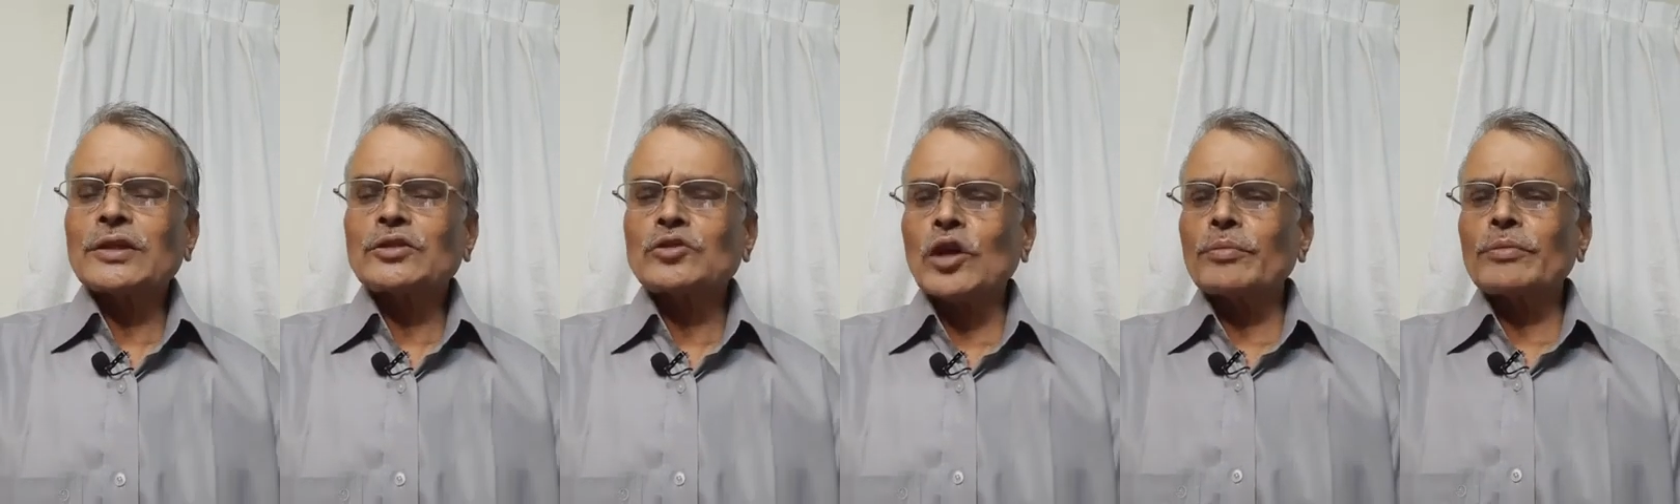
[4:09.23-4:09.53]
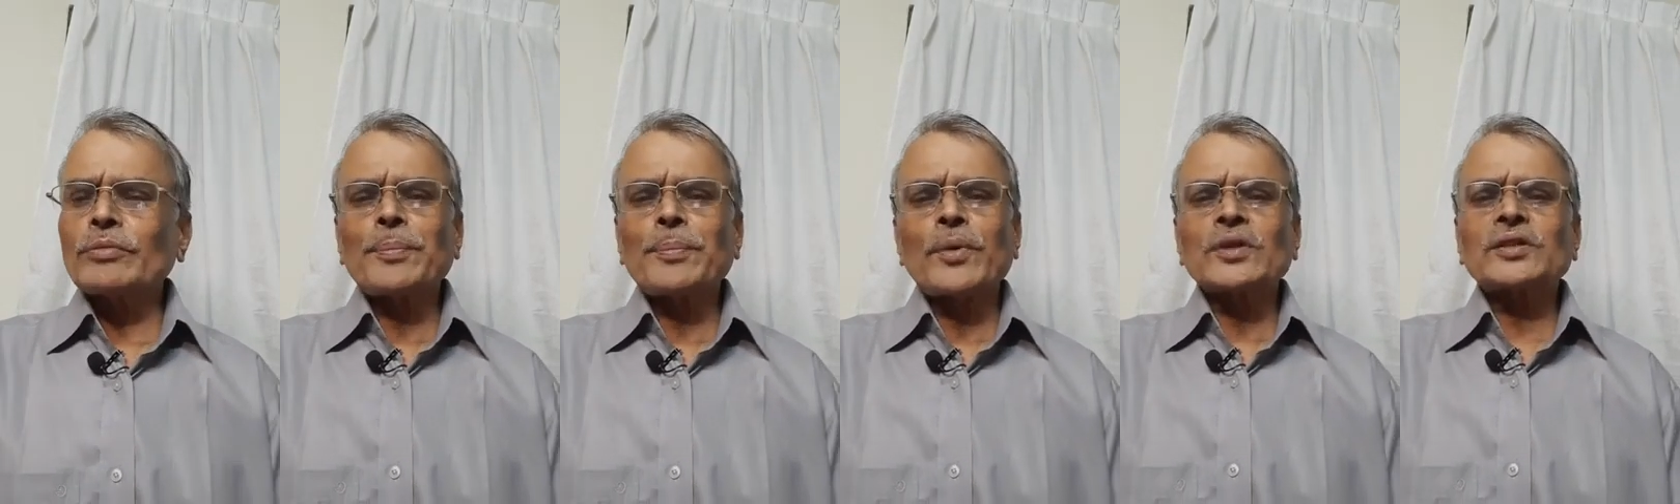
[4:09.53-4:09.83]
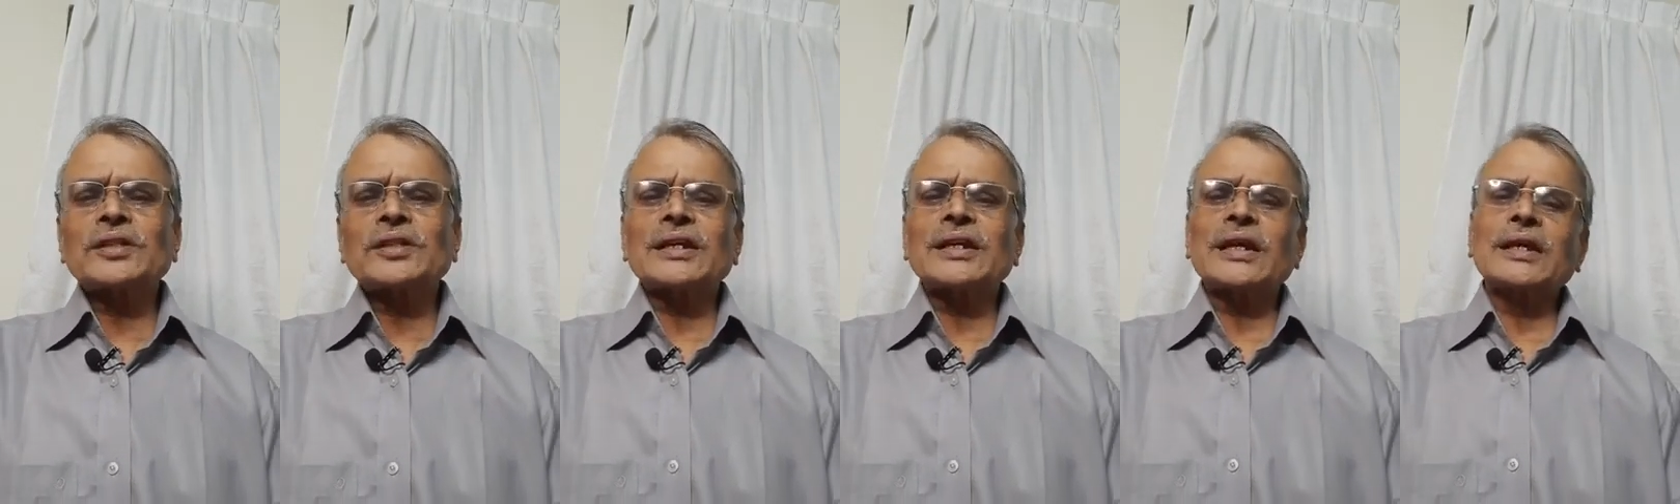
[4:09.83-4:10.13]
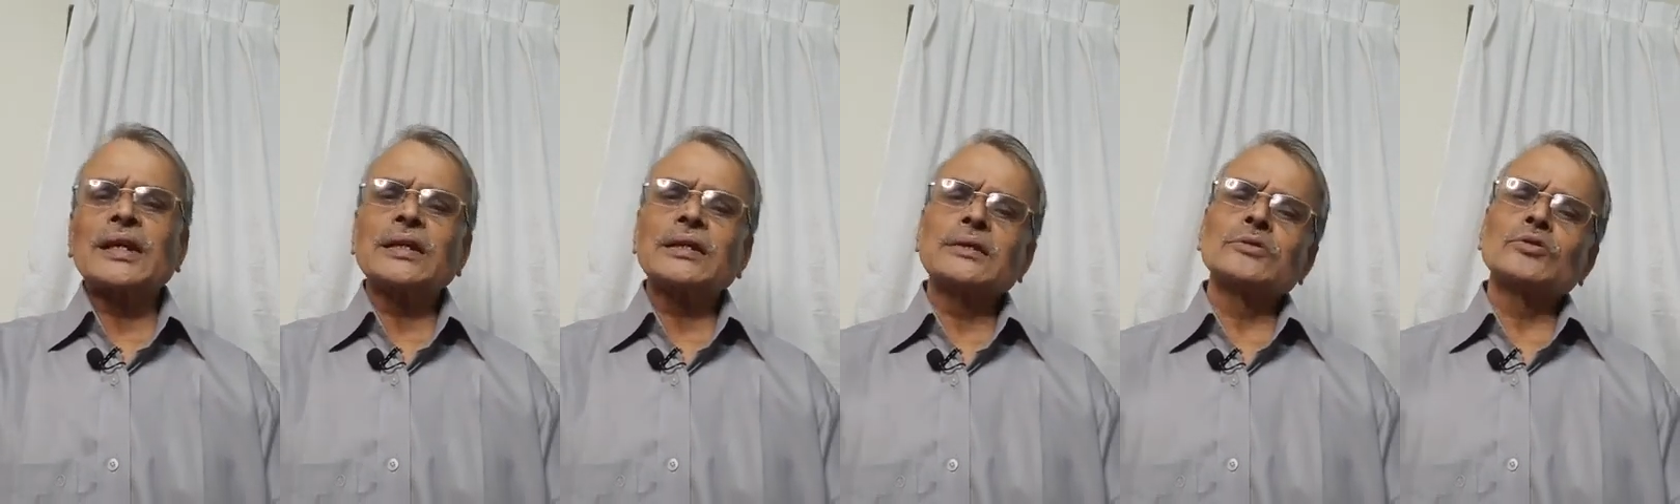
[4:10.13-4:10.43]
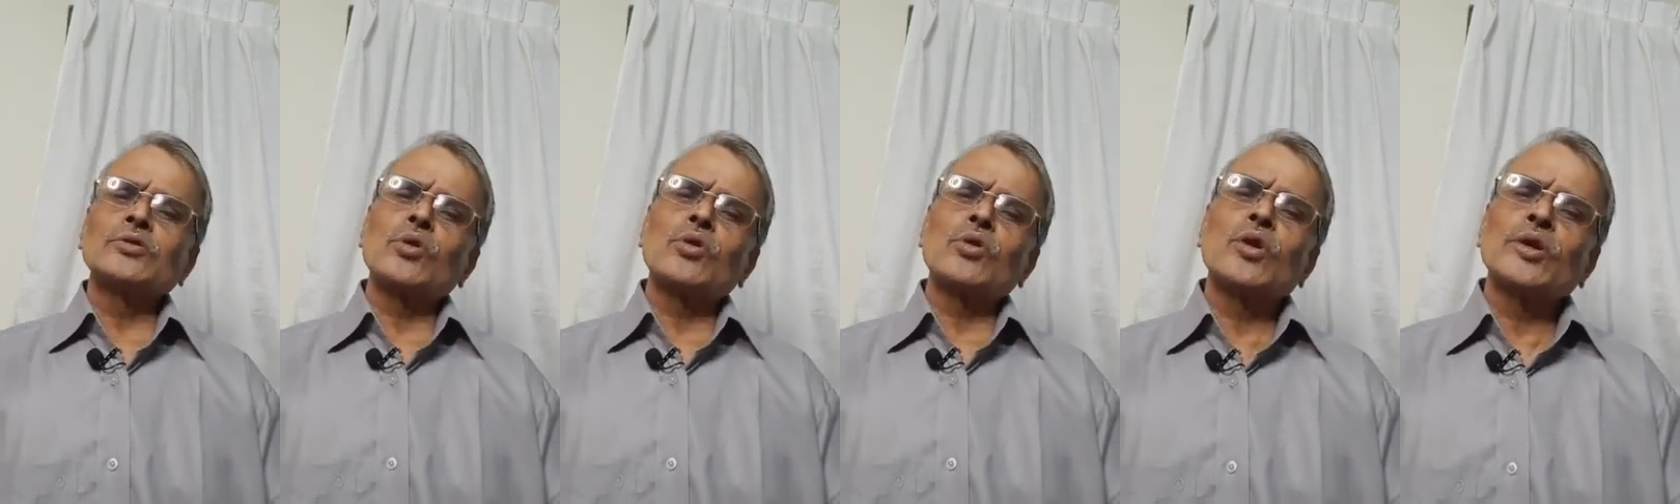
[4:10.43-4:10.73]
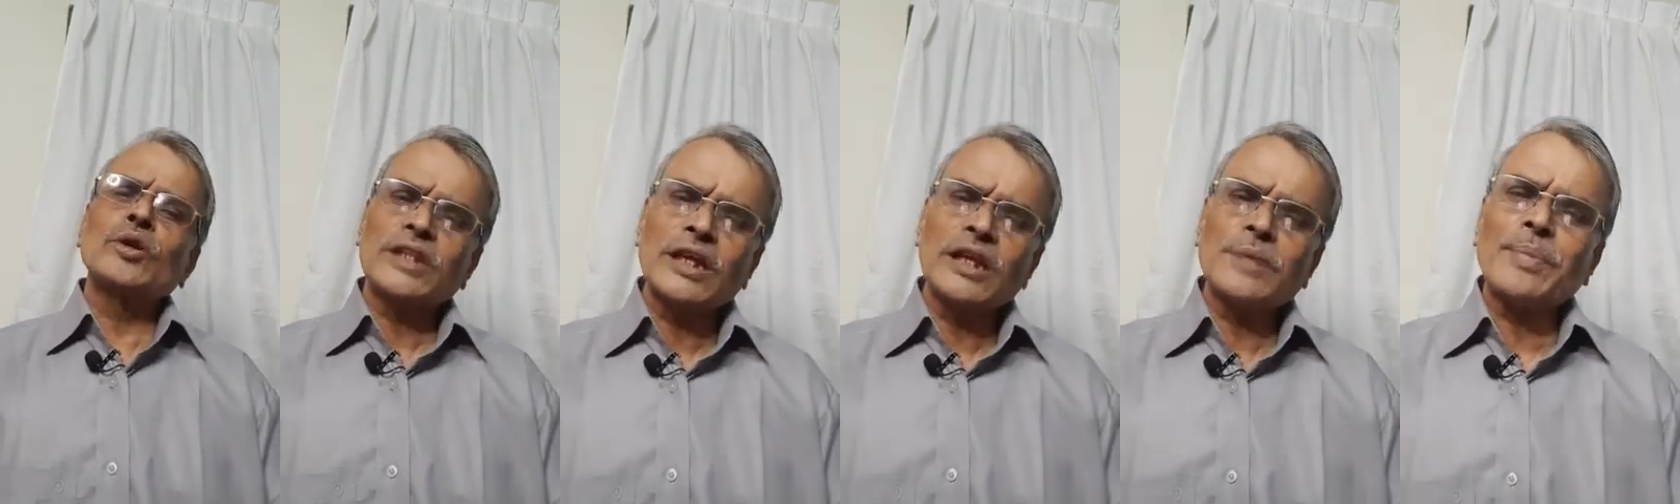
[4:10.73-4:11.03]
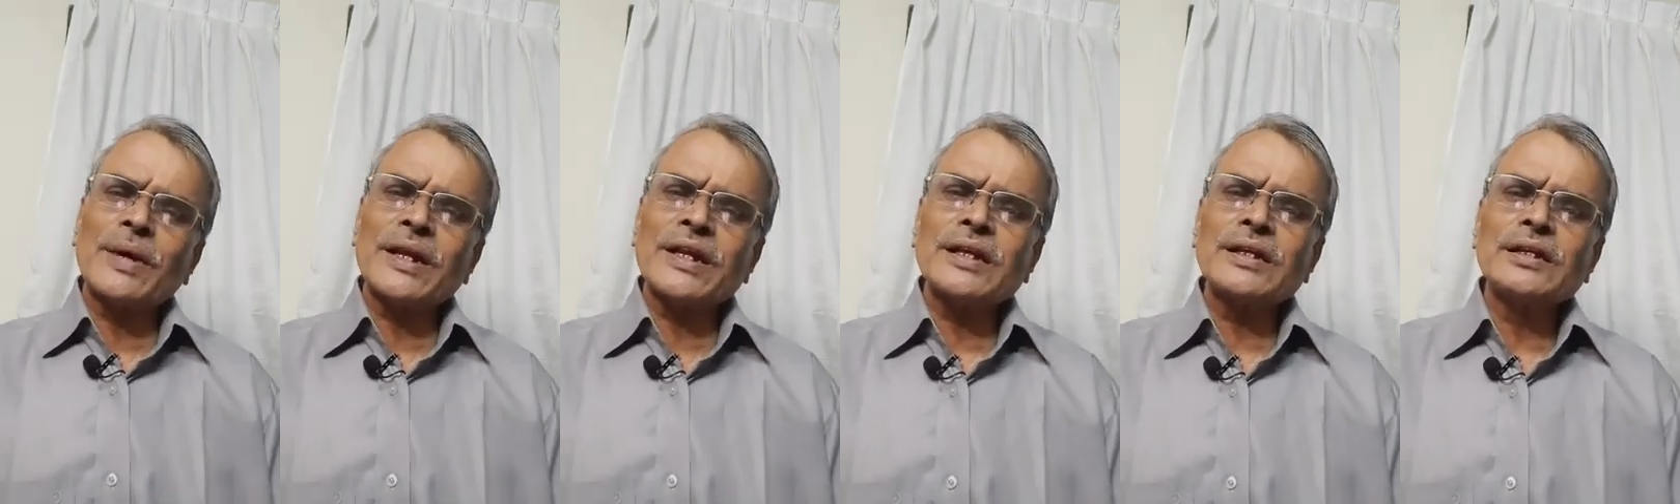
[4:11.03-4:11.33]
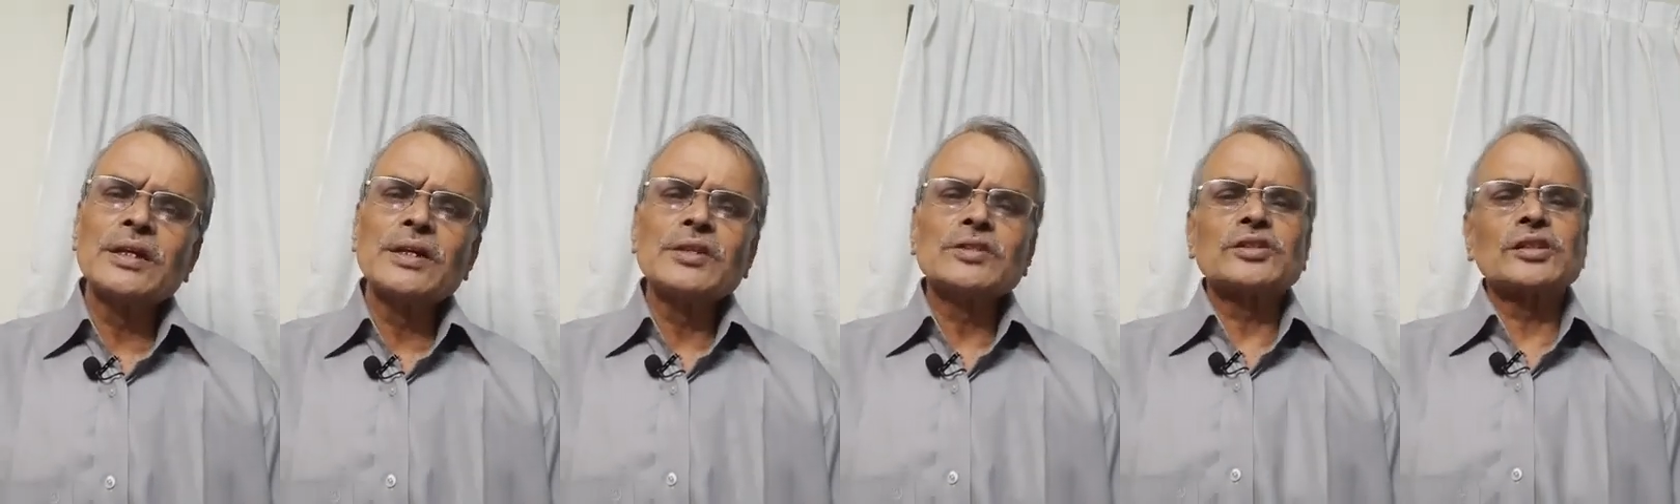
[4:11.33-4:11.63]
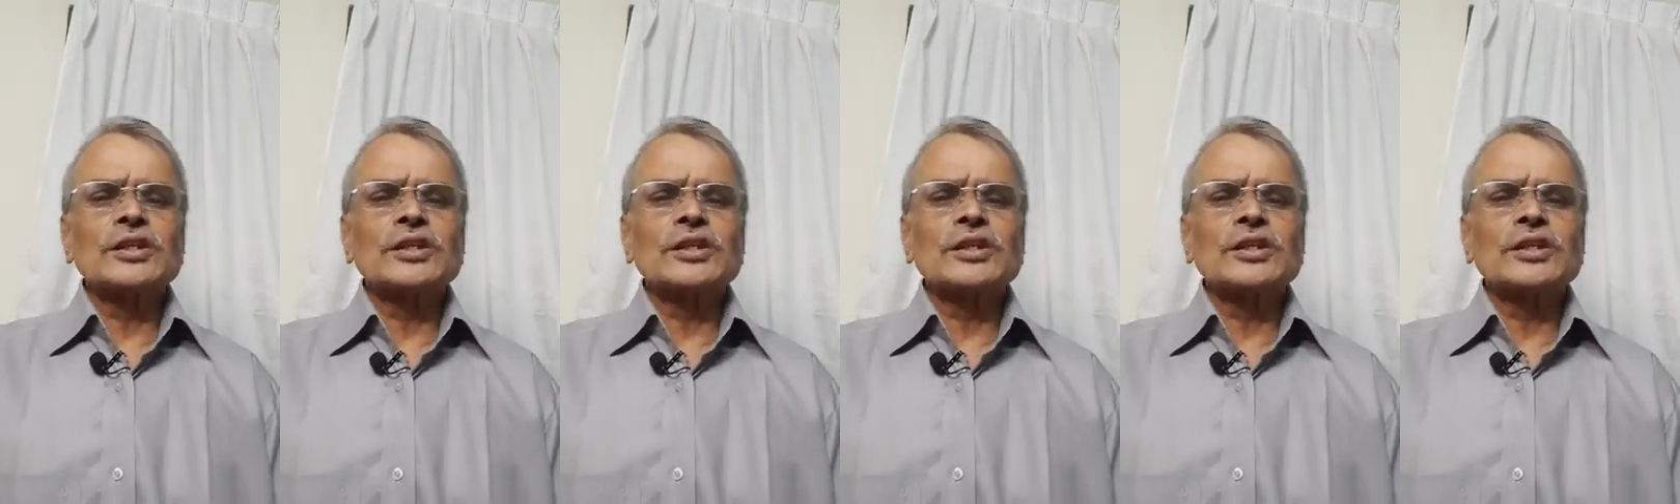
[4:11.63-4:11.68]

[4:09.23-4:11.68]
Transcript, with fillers: তাহলে জন্মের পর থেকে রোগ হইতেই পারে